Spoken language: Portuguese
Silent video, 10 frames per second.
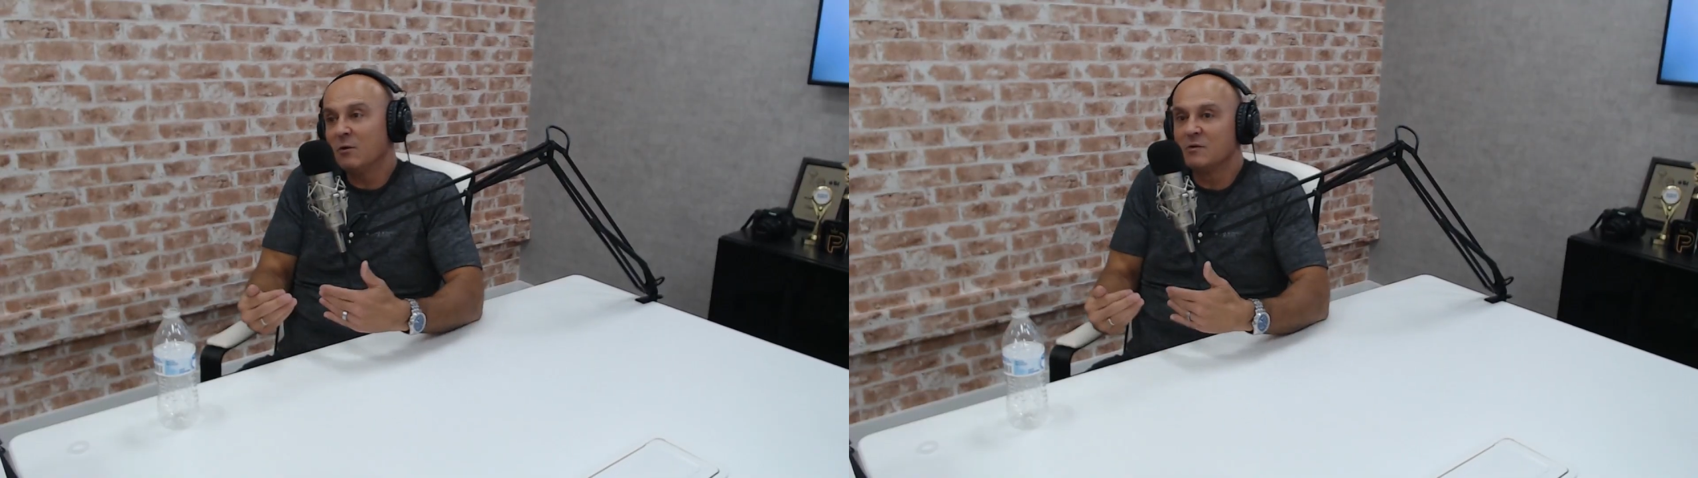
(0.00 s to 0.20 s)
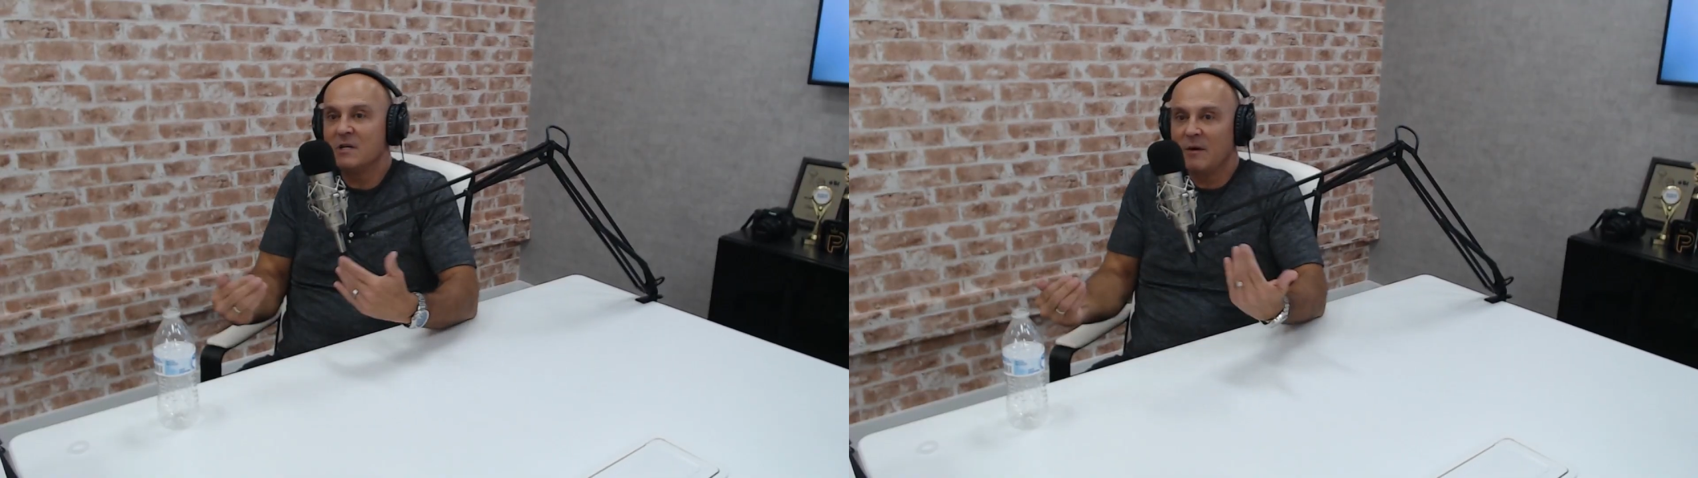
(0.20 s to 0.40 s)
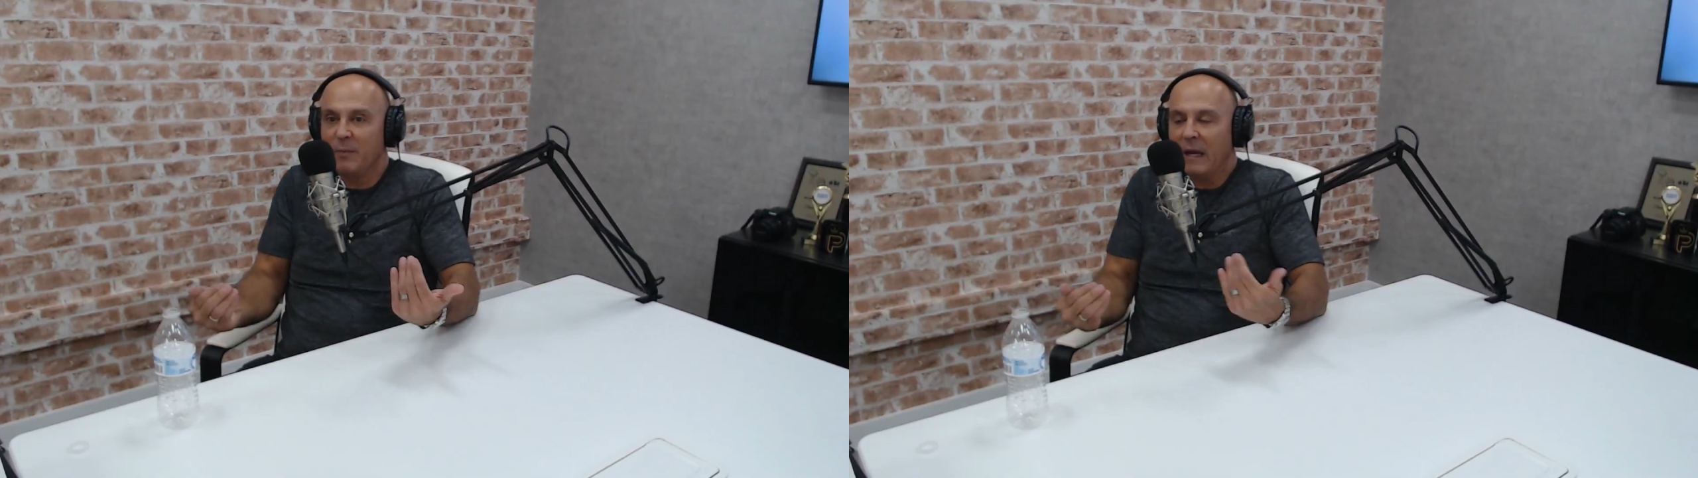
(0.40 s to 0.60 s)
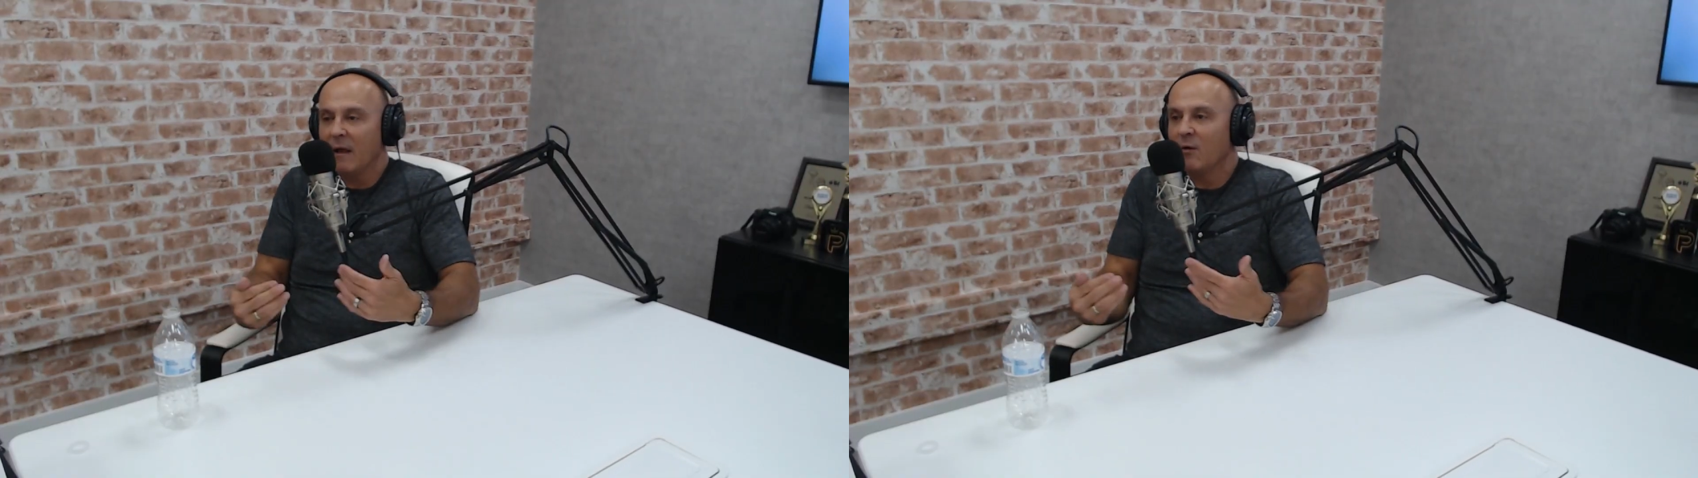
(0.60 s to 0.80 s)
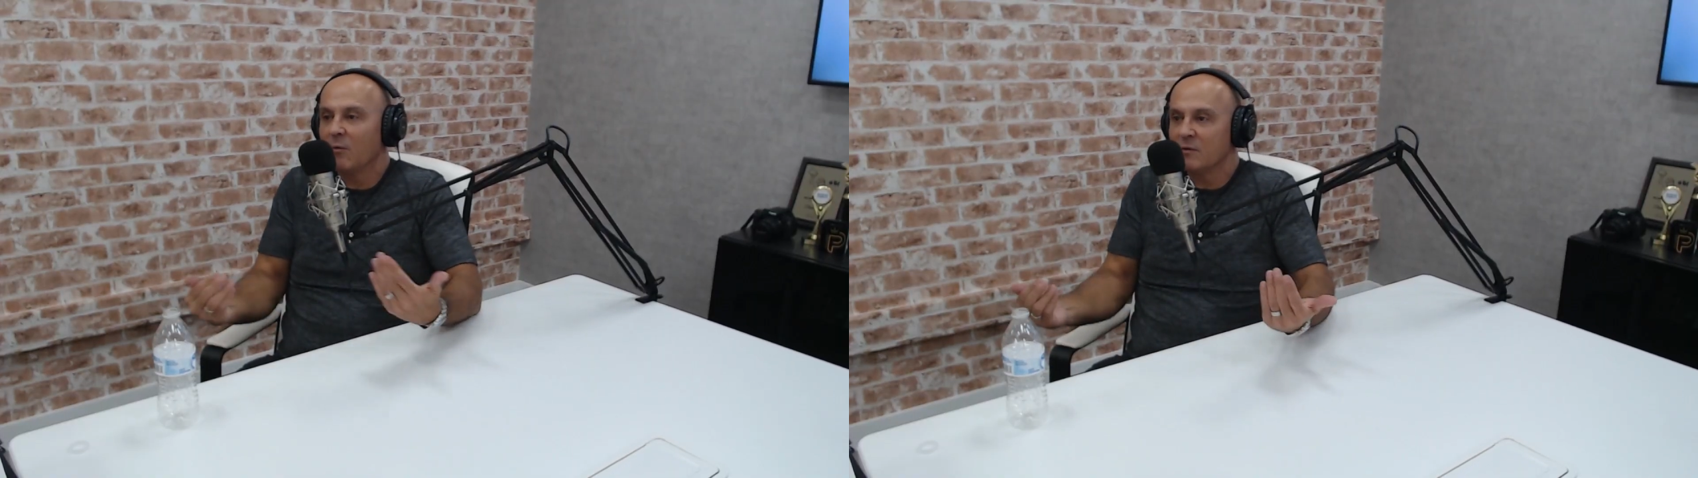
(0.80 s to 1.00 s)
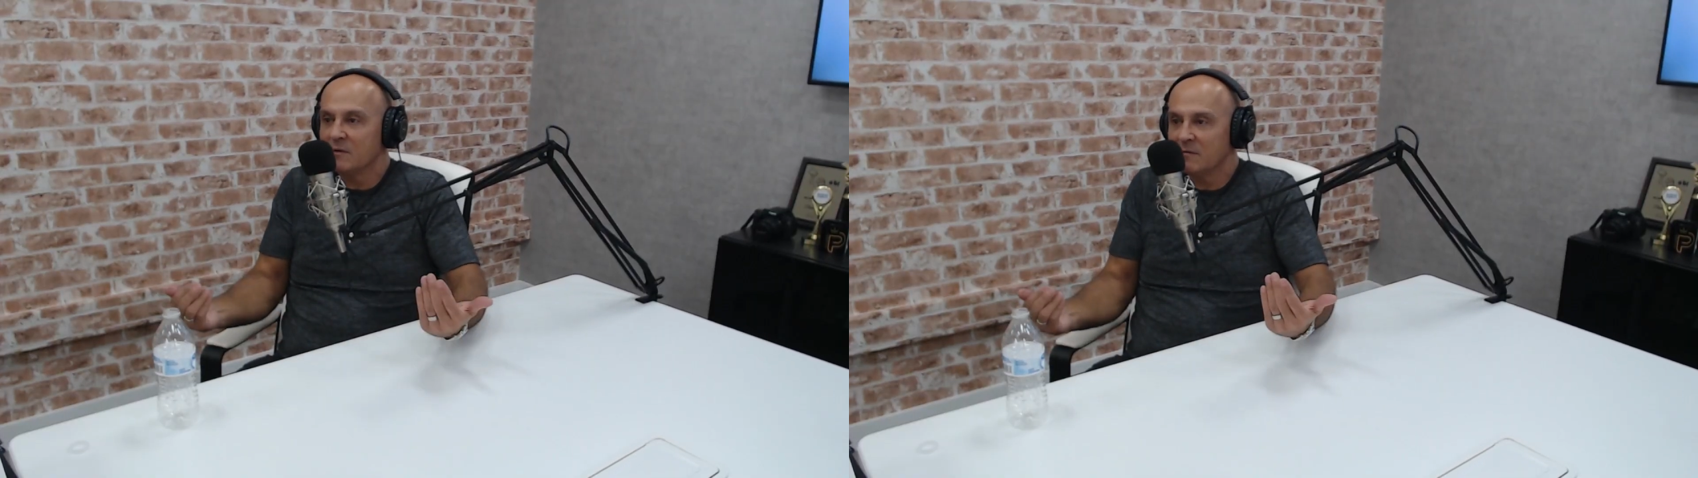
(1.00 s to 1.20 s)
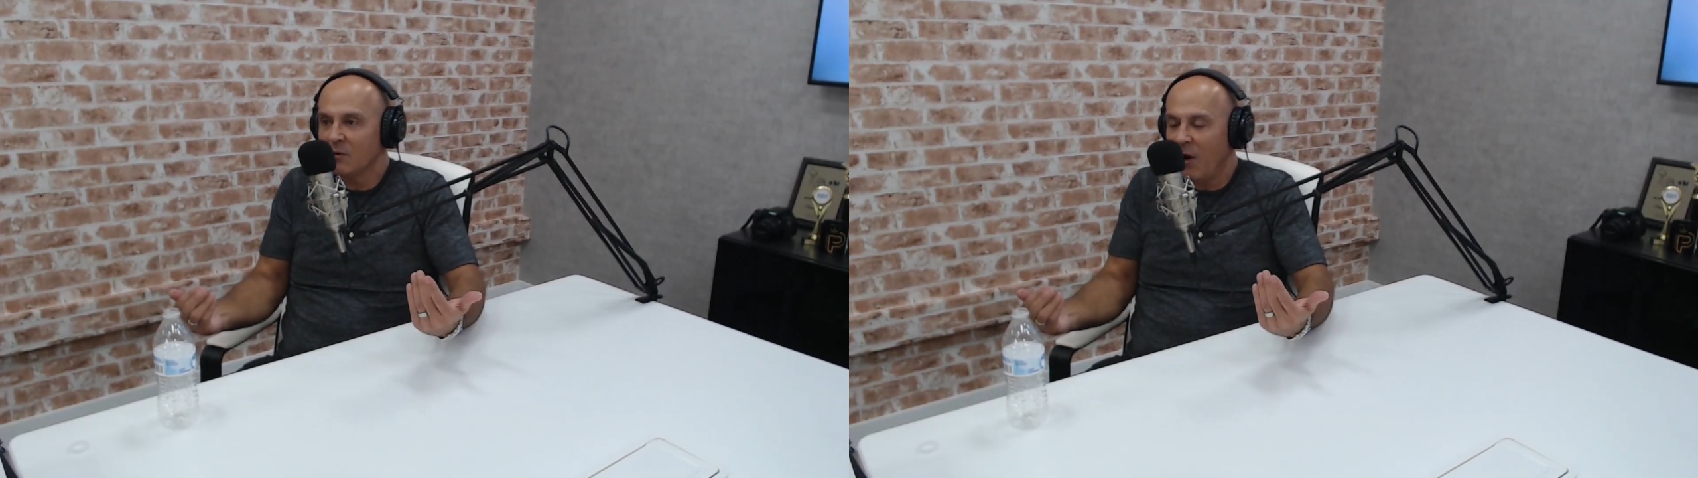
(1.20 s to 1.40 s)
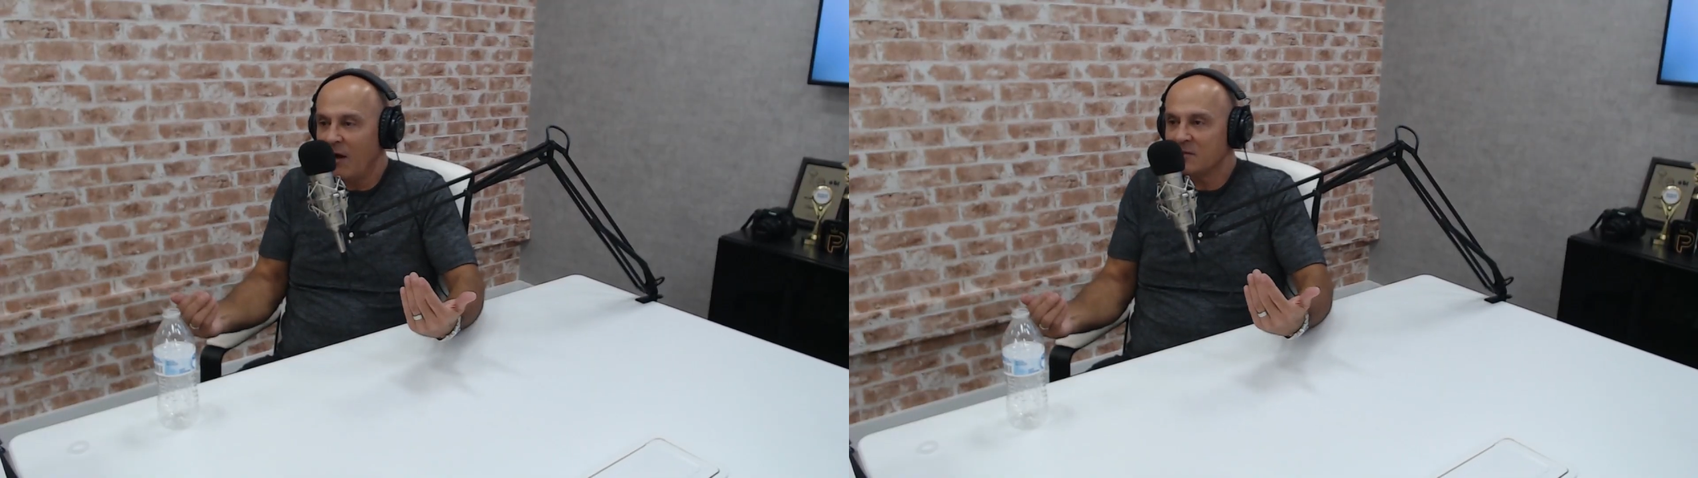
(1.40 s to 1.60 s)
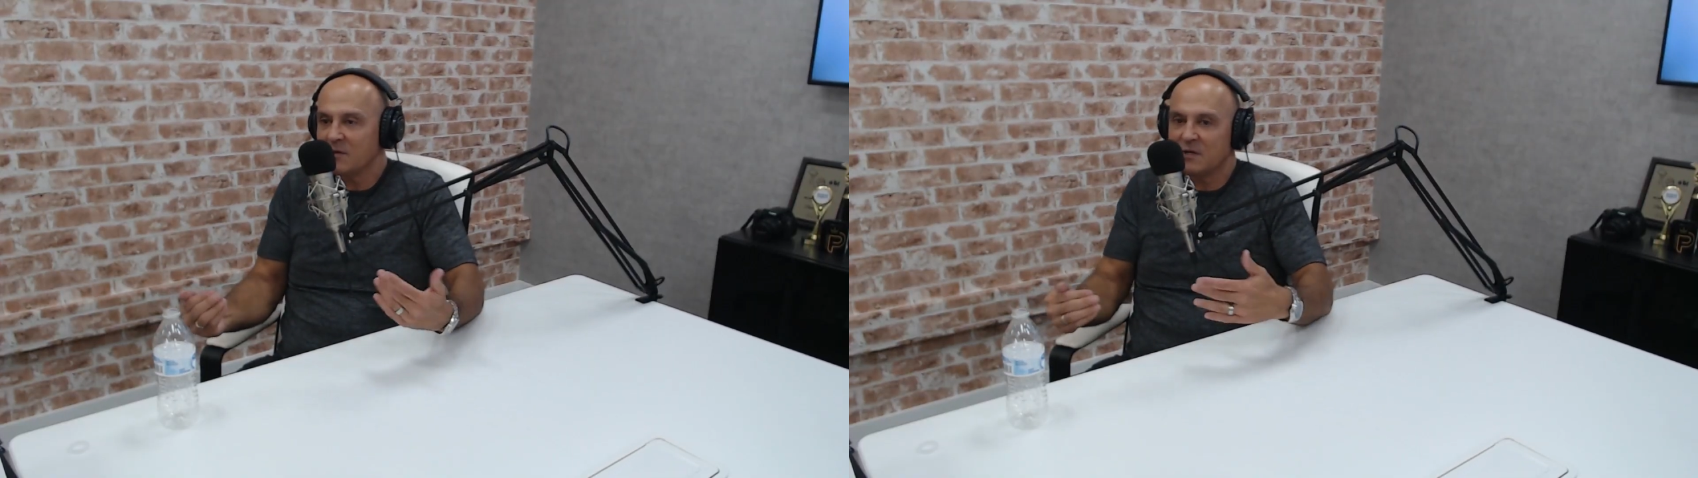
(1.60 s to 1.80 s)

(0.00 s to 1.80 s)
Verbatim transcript: num dealer pequeno como o nosso,